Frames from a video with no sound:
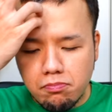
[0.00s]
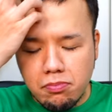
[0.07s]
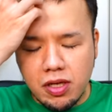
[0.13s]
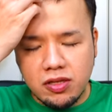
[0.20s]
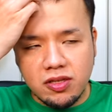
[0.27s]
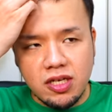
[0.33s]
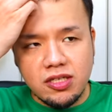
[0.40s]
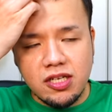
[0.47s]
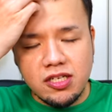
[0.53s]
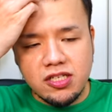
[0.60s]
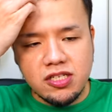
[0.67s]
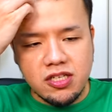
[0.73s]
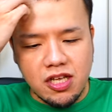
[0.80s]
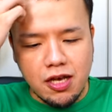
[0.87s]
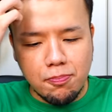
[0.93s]
まあ、ただ
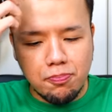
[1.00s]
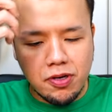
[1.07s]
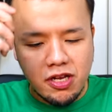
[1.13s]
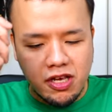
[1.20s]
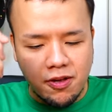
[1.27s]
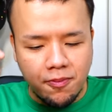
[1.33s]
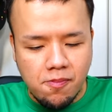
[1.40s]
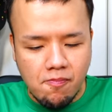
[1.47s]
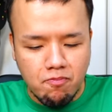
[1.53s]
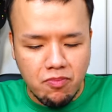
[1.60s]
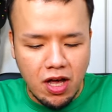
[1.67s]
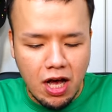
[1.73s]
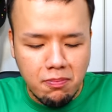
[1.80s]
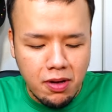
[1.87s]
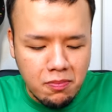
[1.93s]
しね、やっぱり
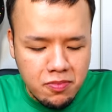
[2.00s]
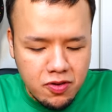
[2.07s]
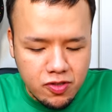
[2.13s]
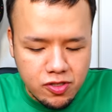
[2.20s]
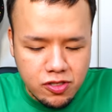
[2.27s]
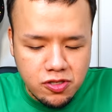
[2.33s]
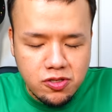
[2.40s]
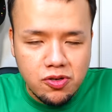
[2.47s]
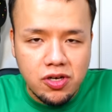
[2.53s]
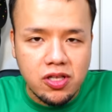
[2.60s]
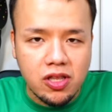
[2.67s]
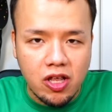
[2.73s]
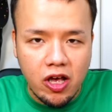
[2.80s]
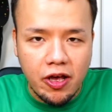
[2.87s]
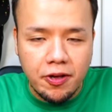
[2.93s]
甘みは強い
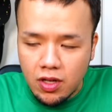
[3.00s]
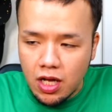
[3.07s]
んで、